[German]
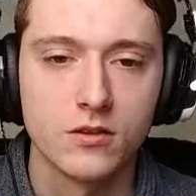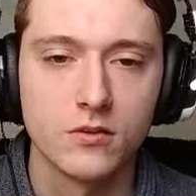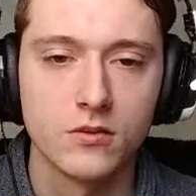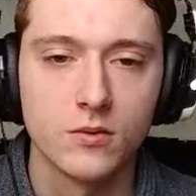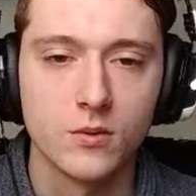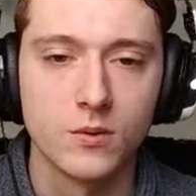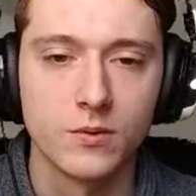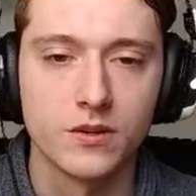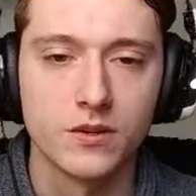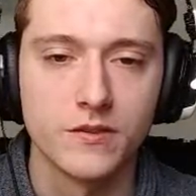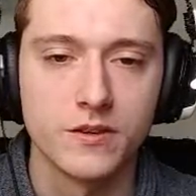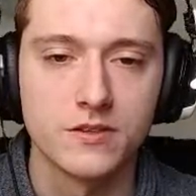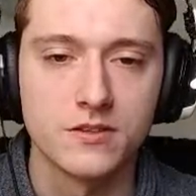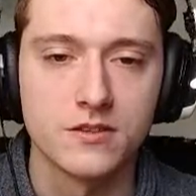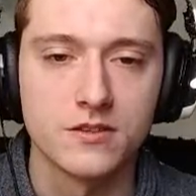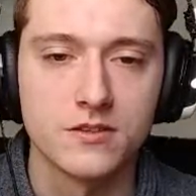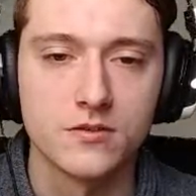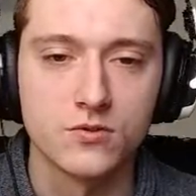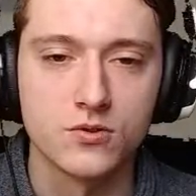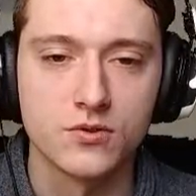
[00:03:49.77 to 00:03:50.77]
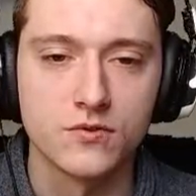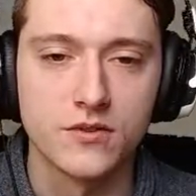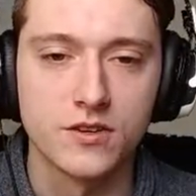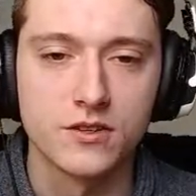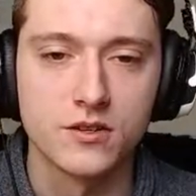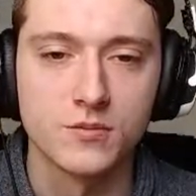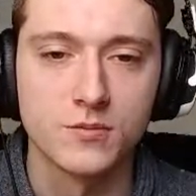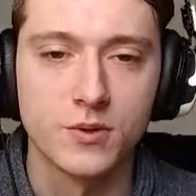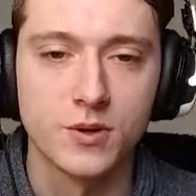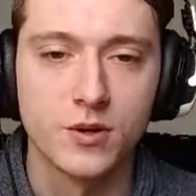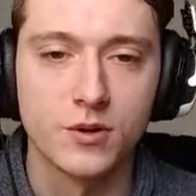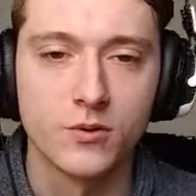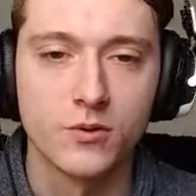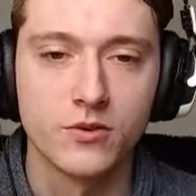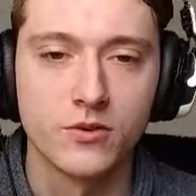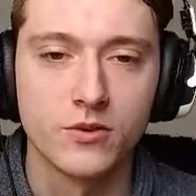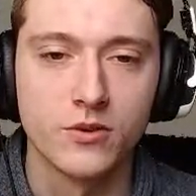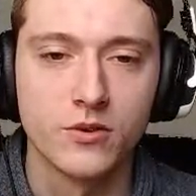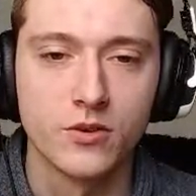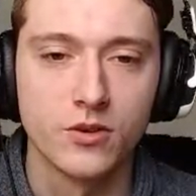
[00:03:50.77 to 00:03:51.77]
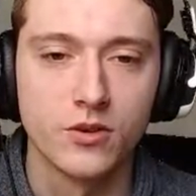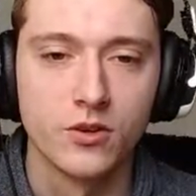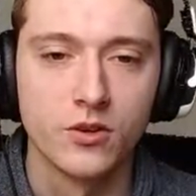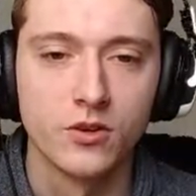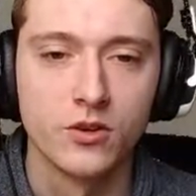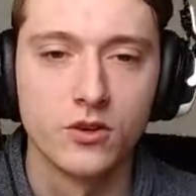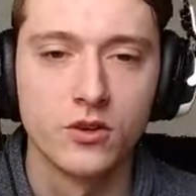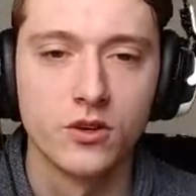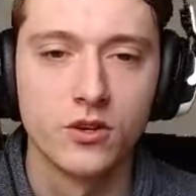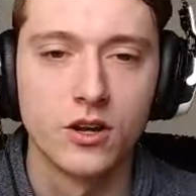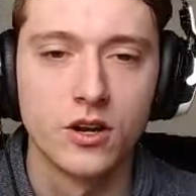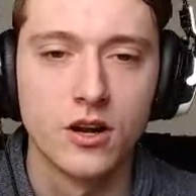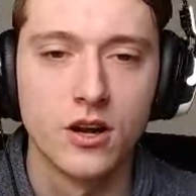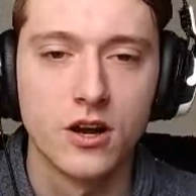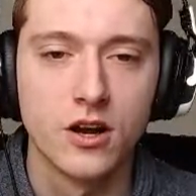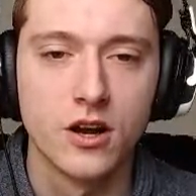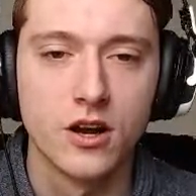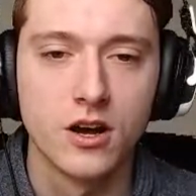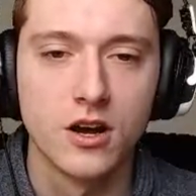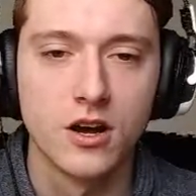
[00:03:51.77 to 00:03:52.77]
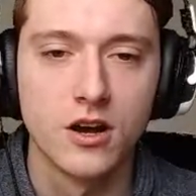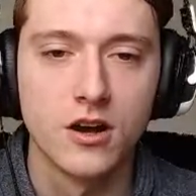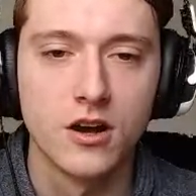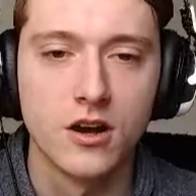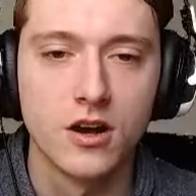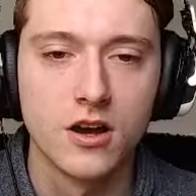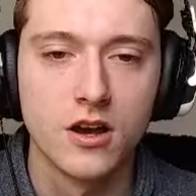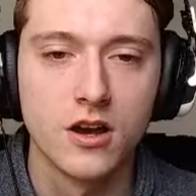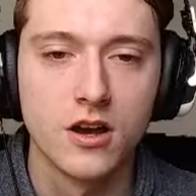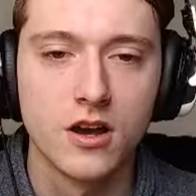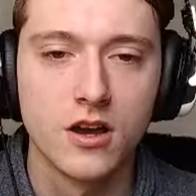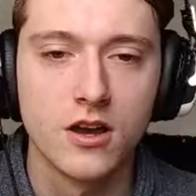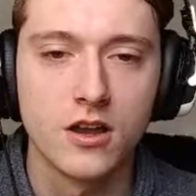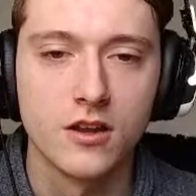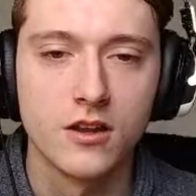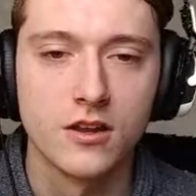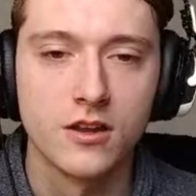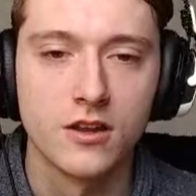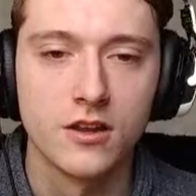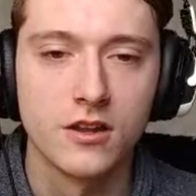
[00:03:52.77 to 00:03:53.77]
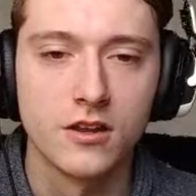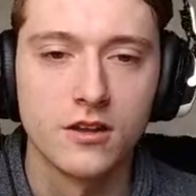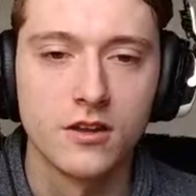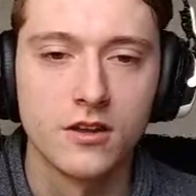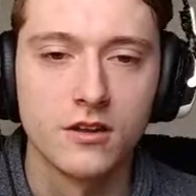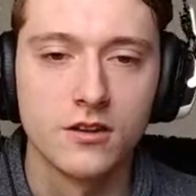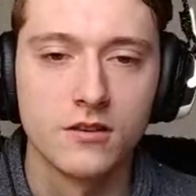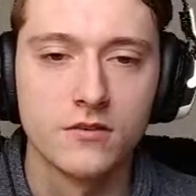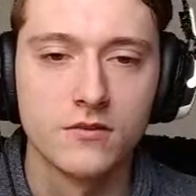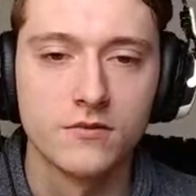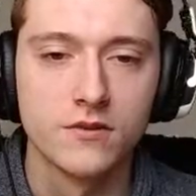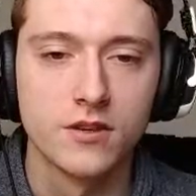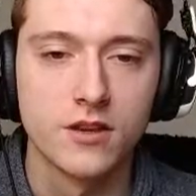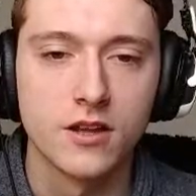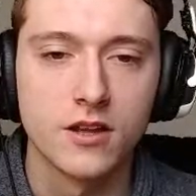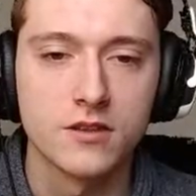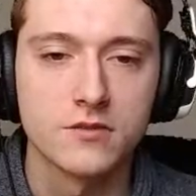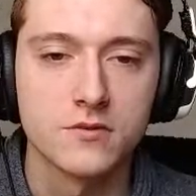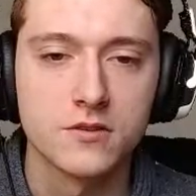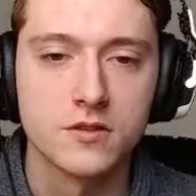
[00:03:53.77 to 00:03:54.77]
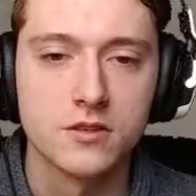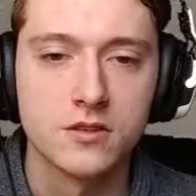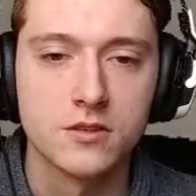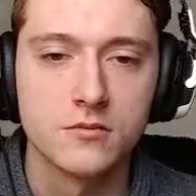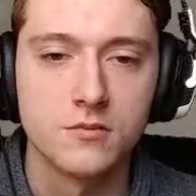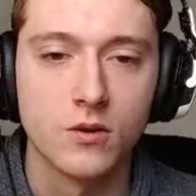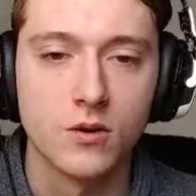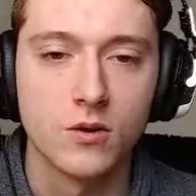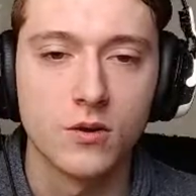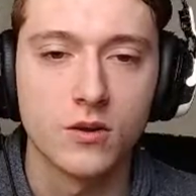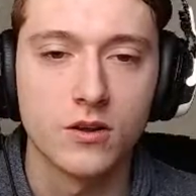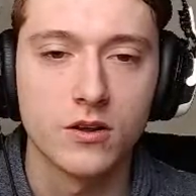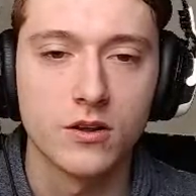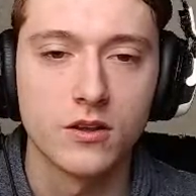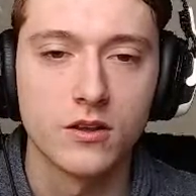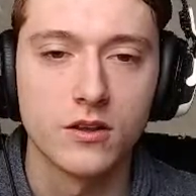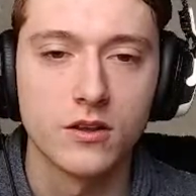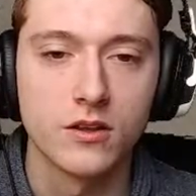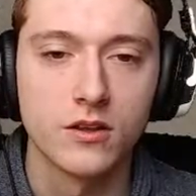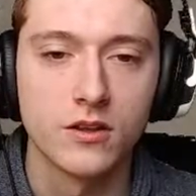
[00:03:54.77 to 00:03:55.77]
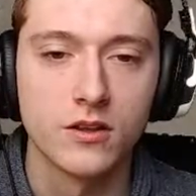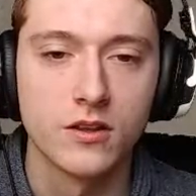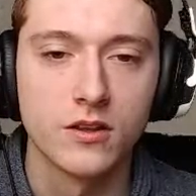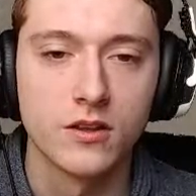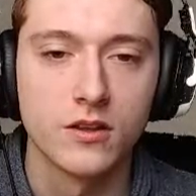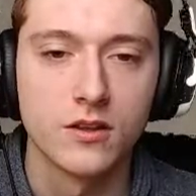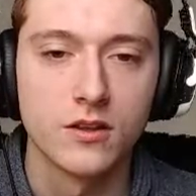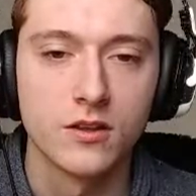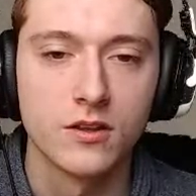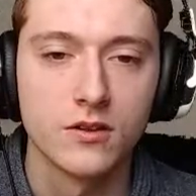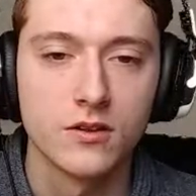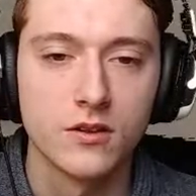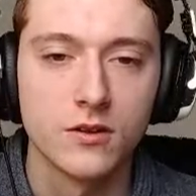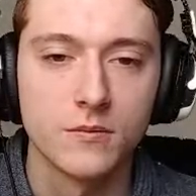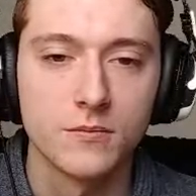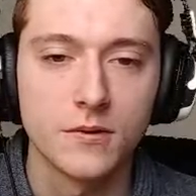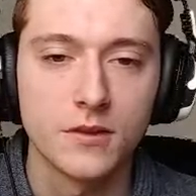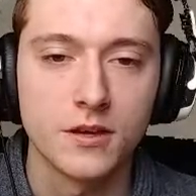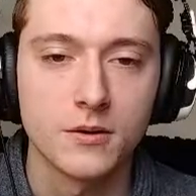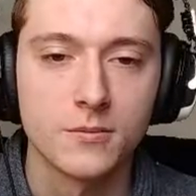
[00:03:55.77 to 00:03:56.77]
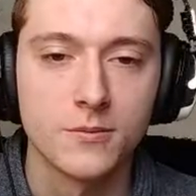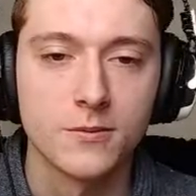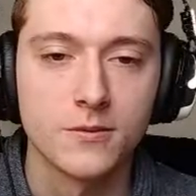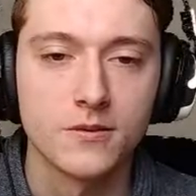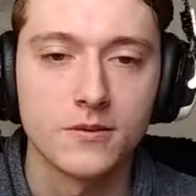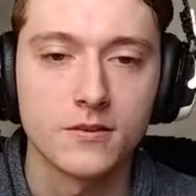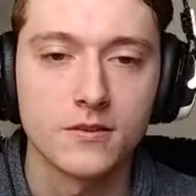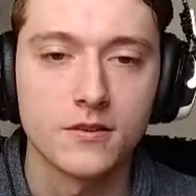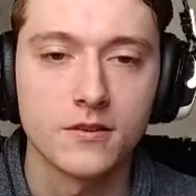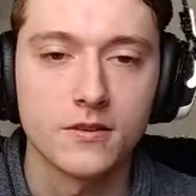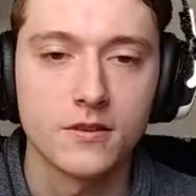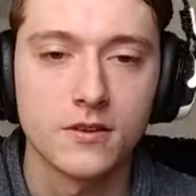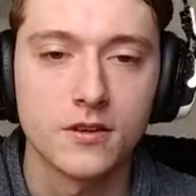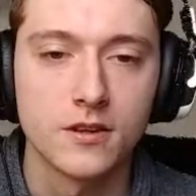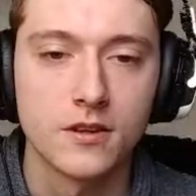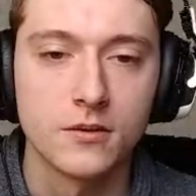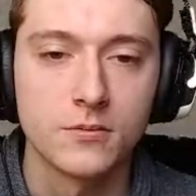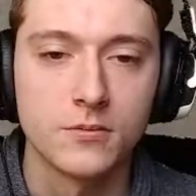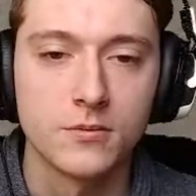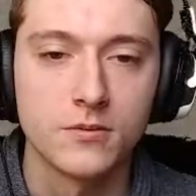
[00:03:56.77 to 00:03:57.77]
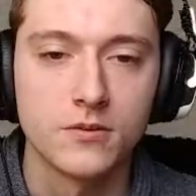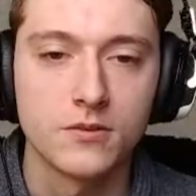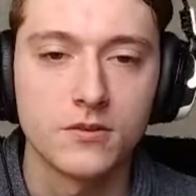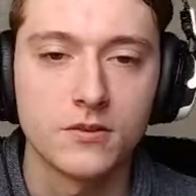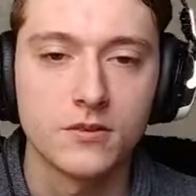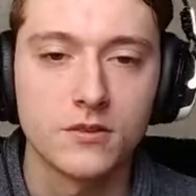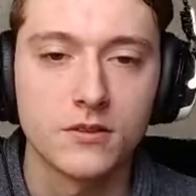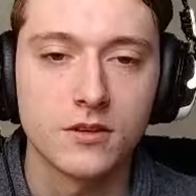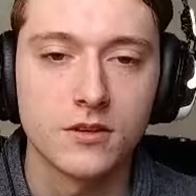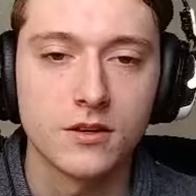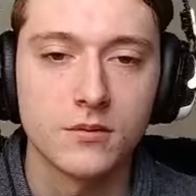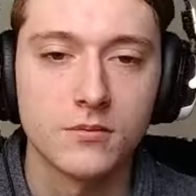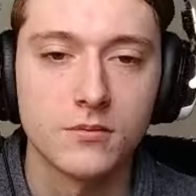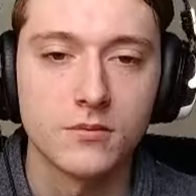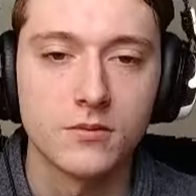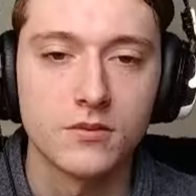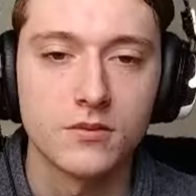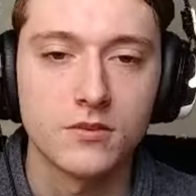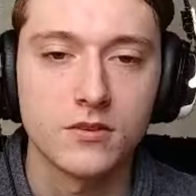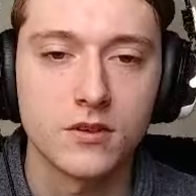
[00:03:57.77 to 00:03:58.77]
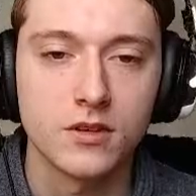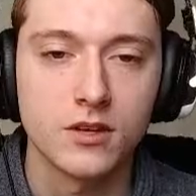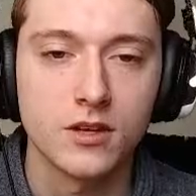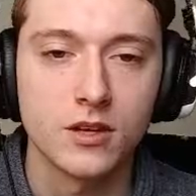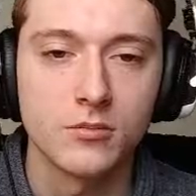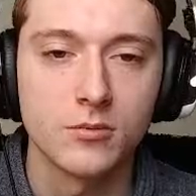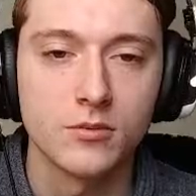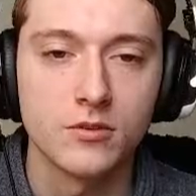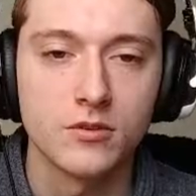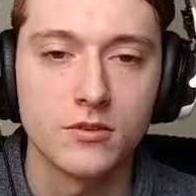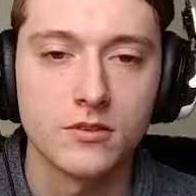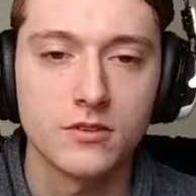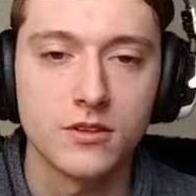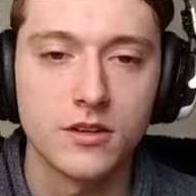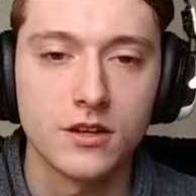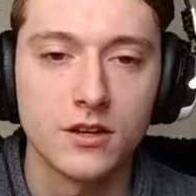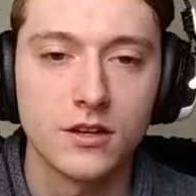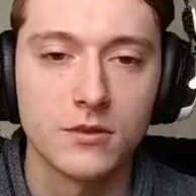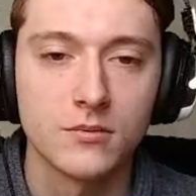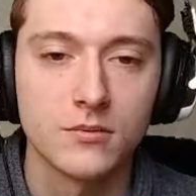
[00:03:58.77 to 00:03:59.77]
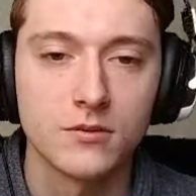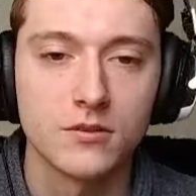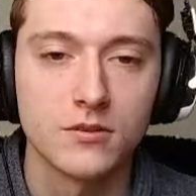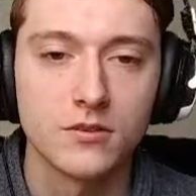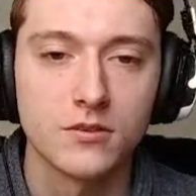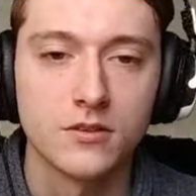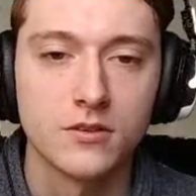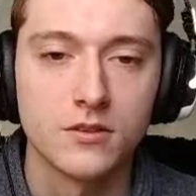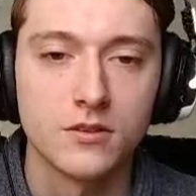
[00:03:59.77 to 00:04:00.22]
Oh, der Wasser ist so schwer zu bauen. Nein. Verlass mich nicht, Block. Komm, geh kaputt. Geh kaputt. Geh kaputt. Geh kaputt. Geh kaputt.